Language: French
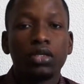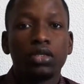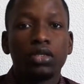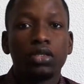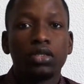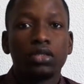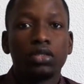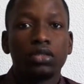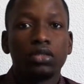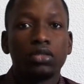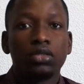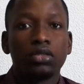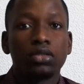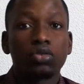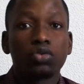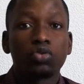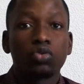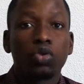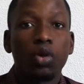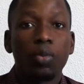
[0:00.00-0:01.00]

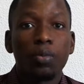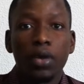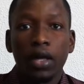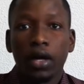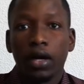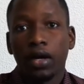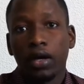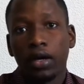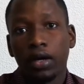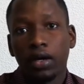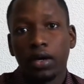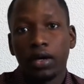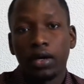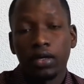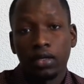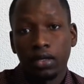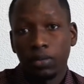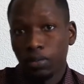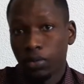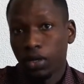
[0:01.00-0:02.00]
euh, comme,
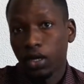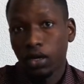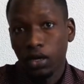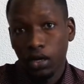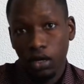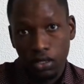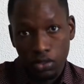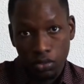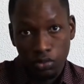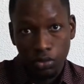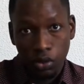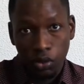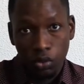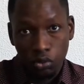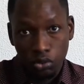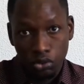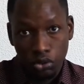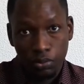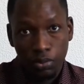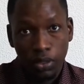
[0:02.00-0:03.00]
là, en ce
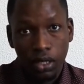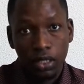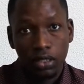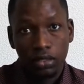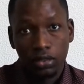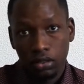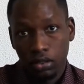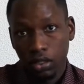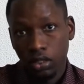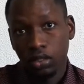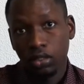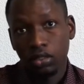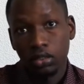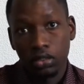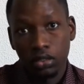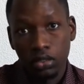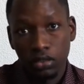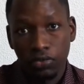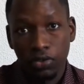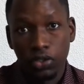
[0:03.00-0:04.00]
moment où je parle et
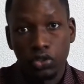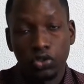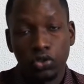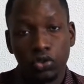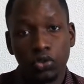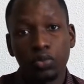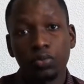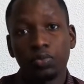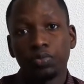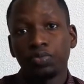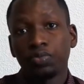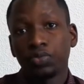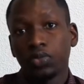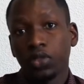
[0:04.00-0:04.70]
qu'il fait chaud